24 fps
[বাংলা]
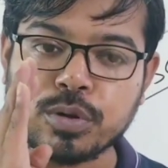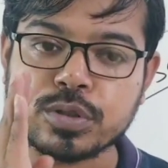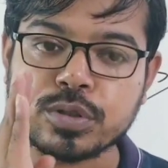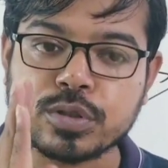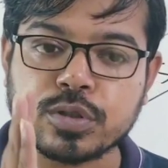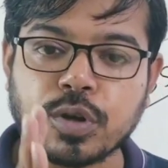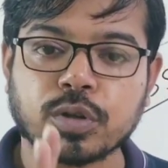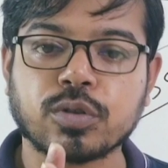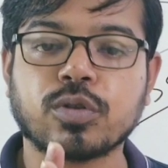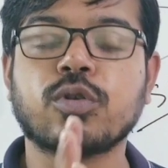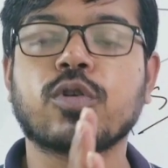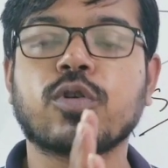
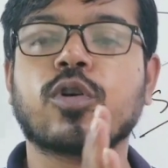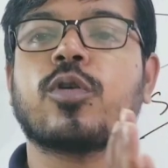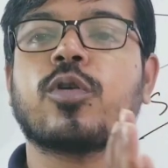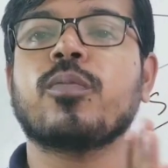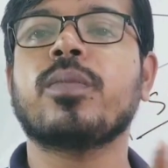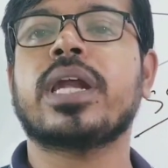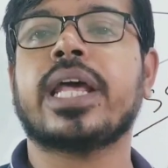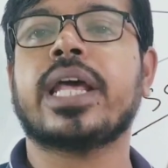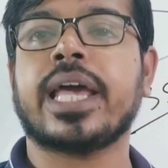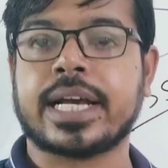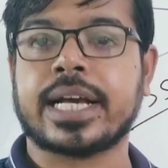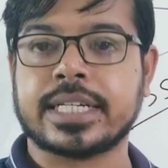যত
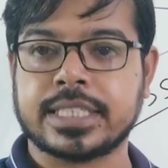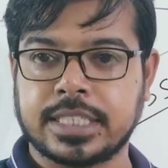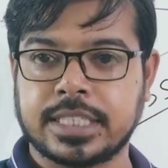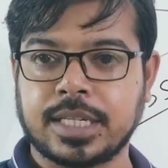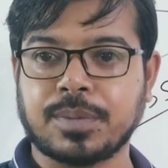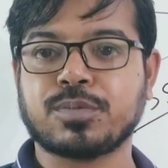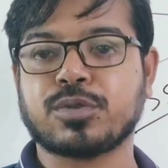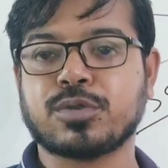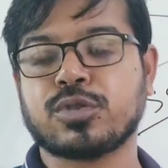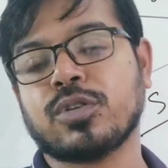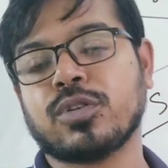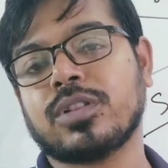রকমের
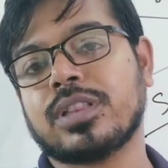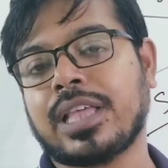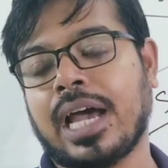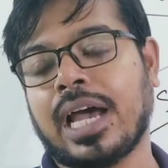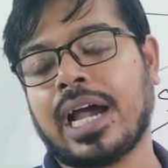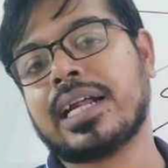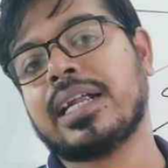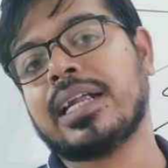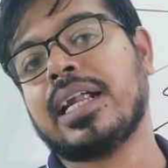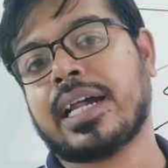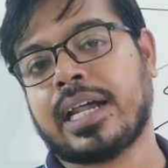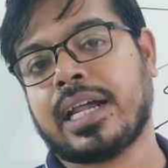এক্সেপশন থাক
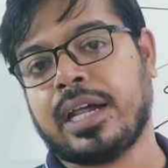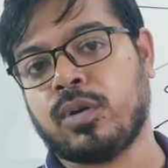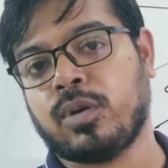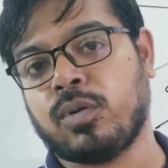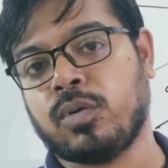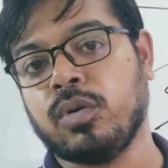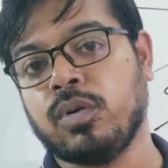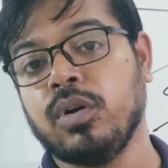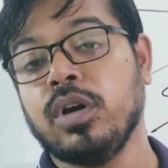না কেন